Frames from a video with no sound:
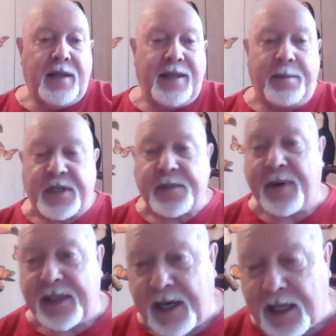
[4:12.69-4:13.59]
не
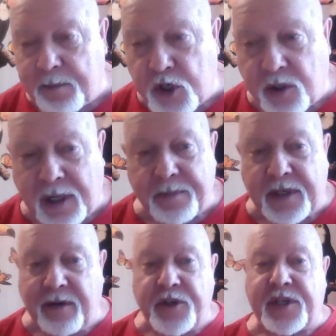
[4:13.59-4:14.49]
посмотрел бы, что там
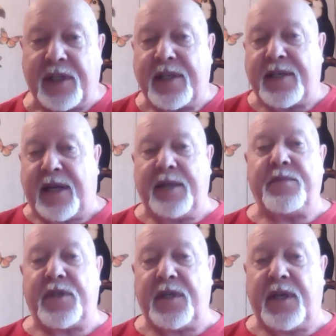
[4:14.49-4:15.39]
девочка на заднем
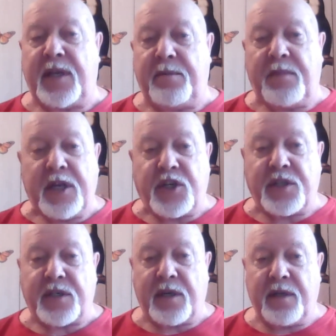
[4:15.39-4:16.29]
сиденье
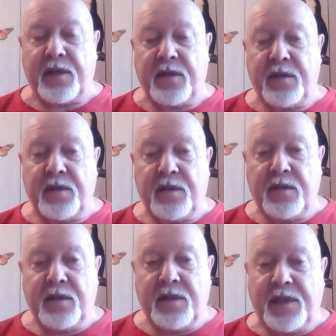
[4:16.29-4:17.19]
мечется,
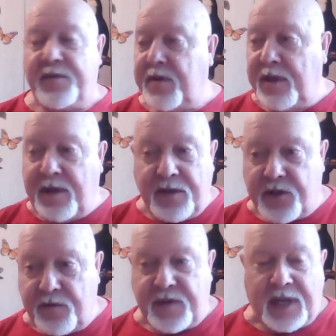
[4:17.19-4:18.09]
не, не
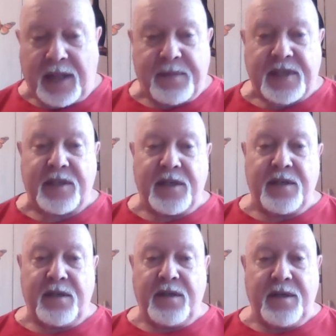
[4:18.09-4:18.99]
взял бы, не,
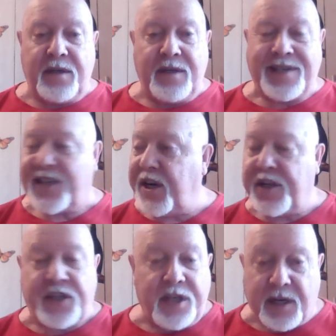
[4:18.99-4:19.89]
не, не
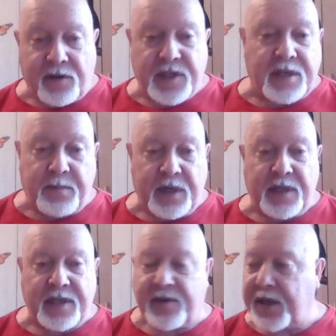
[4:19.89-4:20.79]
сориентировался бы,
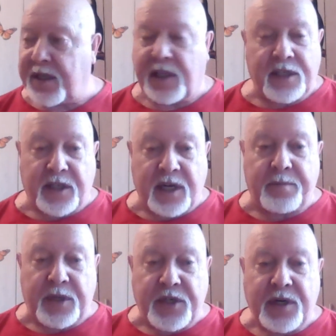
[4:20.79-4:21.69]
не схватил этот
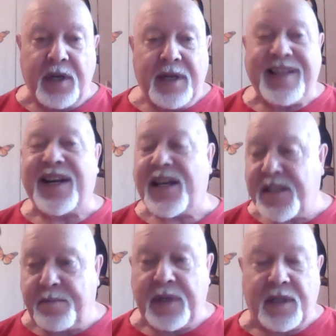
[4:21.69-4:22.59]
кирпич, не
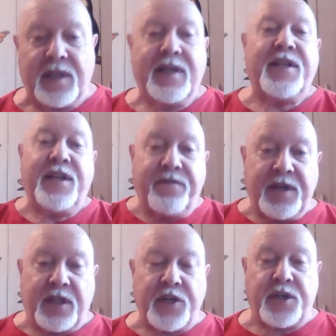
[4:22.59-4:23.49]
разбил, не
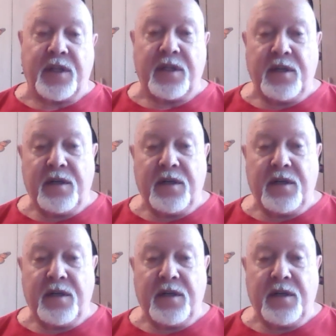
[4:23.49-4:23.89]
вытащил.